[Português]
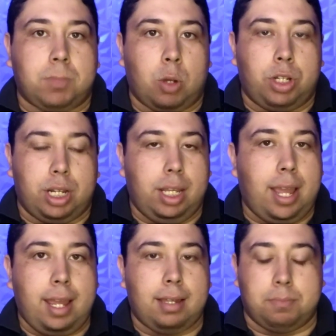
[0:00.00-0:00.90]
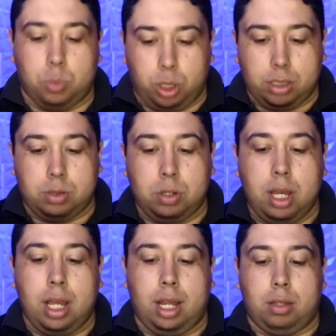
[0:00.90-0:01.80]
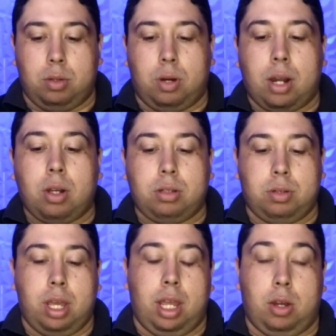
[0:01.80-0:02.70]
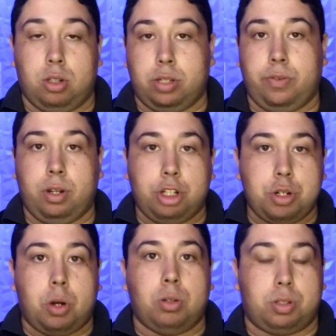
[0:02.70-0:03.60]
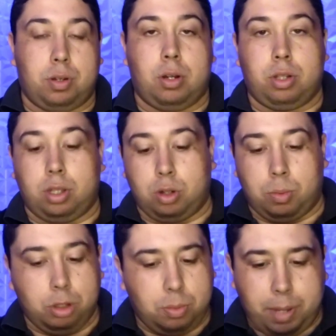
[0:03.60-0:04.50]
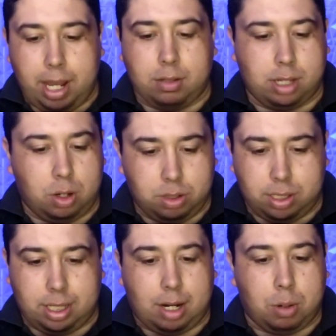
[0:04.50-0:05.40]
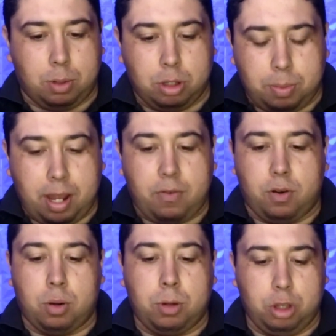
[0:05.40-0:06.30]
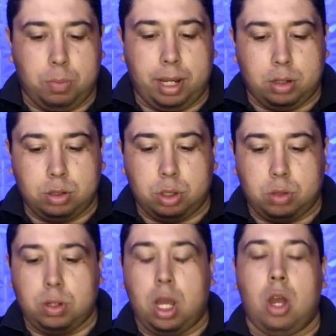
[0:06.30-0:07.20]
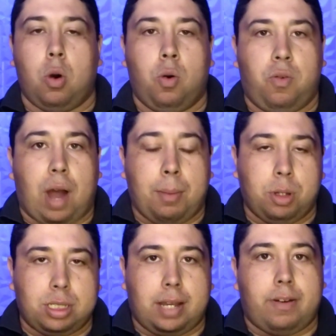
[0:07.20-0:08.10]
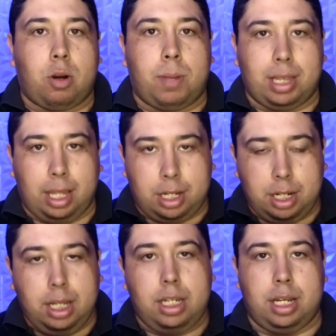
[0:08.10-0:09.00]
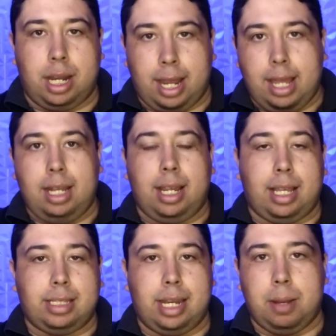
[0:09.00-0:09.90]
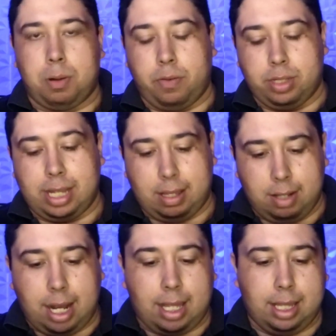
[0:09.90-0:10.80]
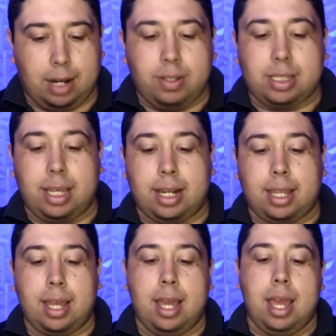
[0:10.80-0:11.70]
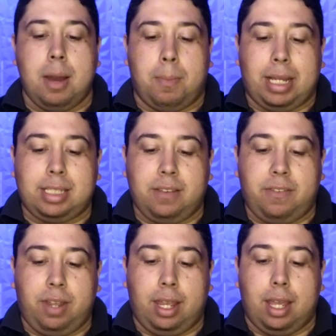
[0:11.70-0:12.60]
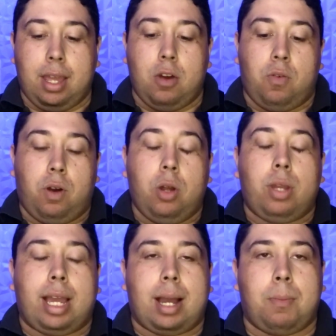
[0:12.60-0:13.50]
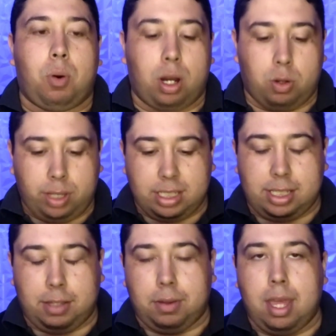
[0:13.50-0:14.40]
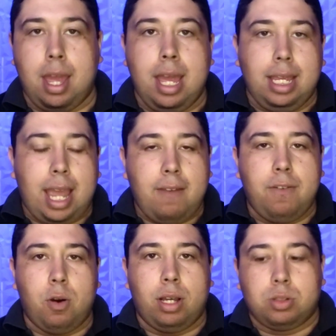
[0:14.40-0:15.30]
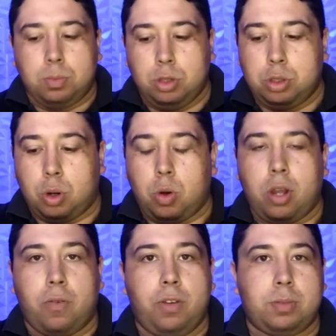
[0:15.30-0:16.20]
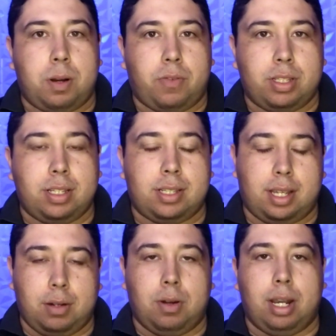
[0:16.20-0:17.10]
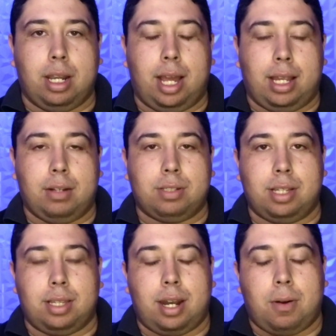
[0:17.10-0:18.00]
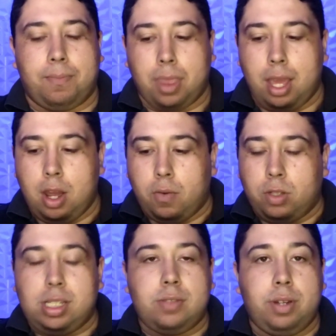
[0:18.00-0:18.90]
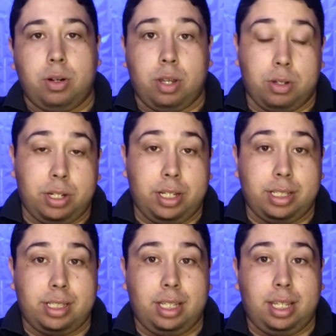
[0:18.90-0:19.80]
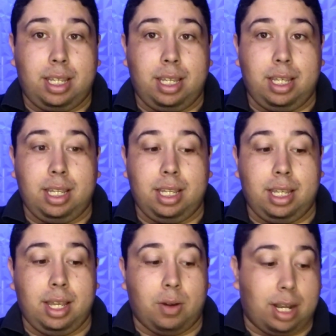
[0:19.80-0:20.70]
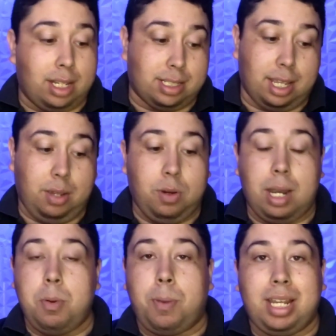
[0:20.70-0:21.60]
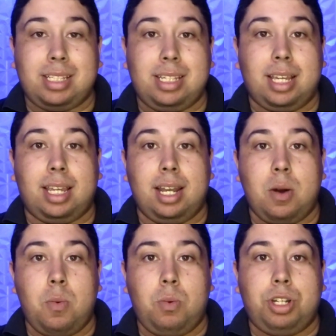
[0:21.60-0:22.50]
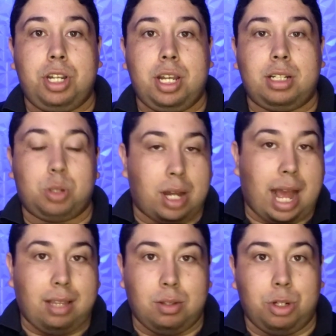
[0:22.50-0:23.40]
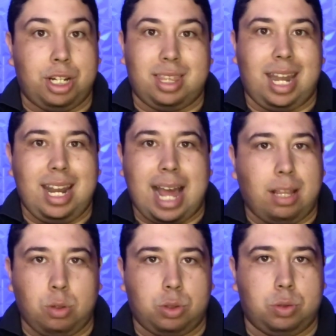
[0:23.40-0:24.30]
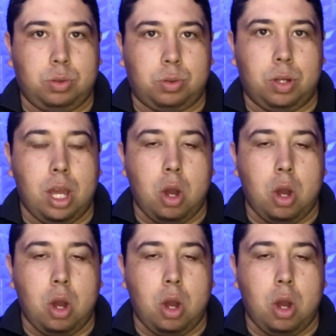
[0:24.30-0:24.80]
Não tinha ninguém, por isso entrou o garoto. Inclusive elogiou, disse que o garoto entrou muito bem, os garotos entraram muito bem, foram muito bem no jogo. O Fábio estava com uma tendinite, era ele quem seria improvisado na lateral esquerda, mas enfim, foi o que acabou acontecendo. Quem viu o resumo do jogo que eu fiz para vocês aqui no, aqui no Central, vocês viram que eu disse que eu analisei e o Grêmio parecia que não tinha jogado, não tinha treinado junto.